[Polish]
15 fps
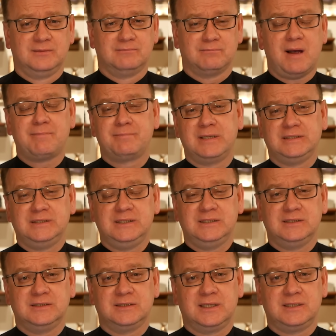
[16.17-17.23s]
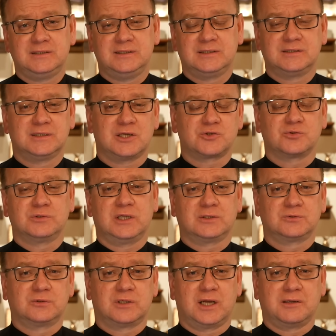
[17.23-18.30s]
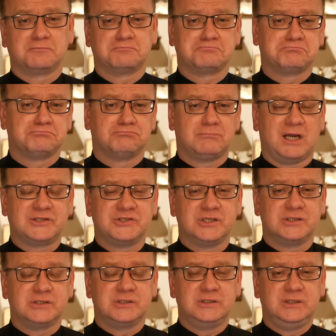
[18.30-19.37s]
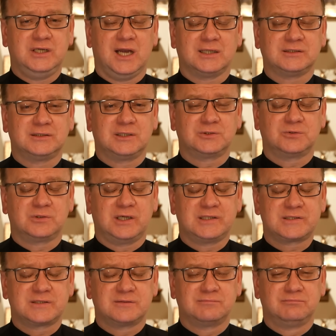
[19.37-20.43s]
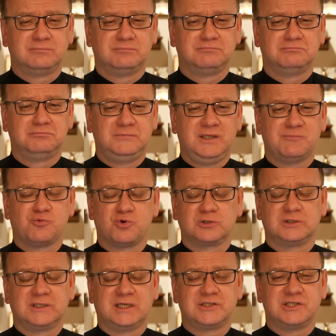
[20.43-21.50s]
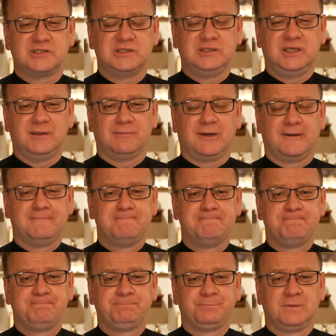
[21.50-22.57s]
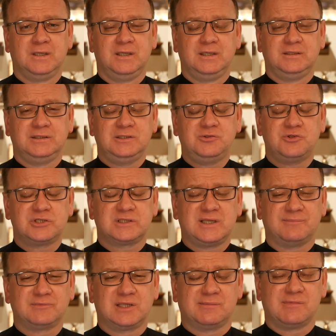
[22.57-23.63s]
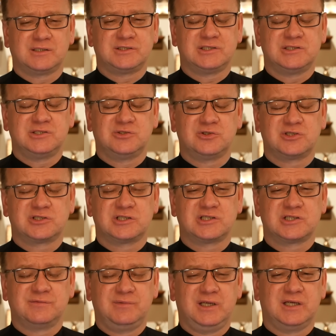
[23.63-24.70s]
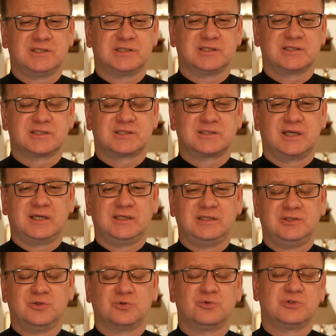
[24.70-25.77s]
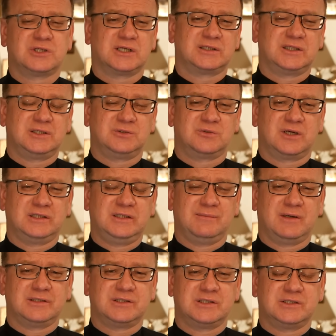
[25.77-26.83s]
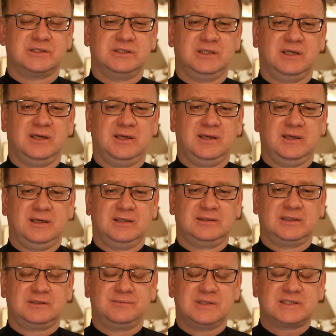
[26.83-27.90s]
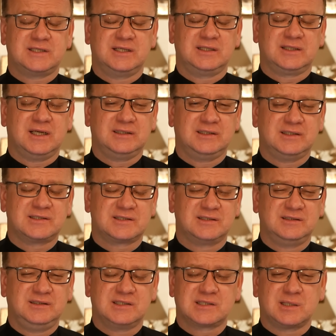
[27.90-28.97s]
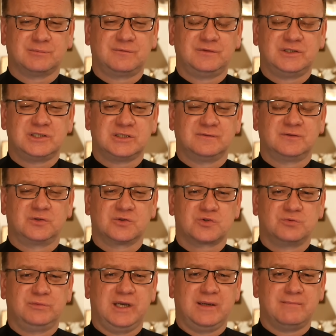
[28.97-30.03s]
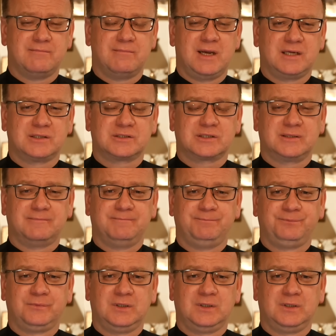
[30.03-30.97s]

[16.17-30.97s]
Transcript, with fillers: Ma Peninnę, jedna żona, która ma dzieci, i Annę, która jest niepłodna, dzieci nie ma. Nie dość, że tamta ma dzieci, to jeszcze śmieje się z tej dokucza tej, która nie ma dzieci, Natomiast Elkana jest niesamowicie wyrozumiałym mężem.